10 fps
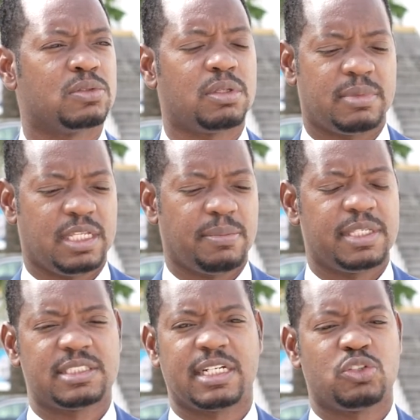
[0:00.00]
Também então, é que
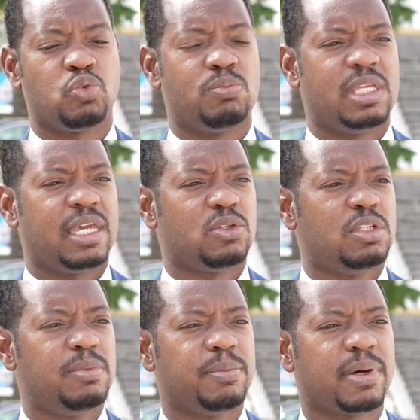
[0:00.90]
ministrar tem um medo de
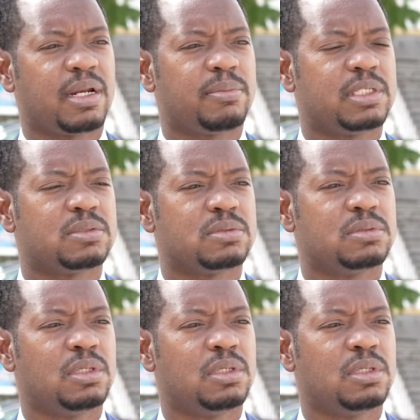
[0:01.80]
vir parlamento.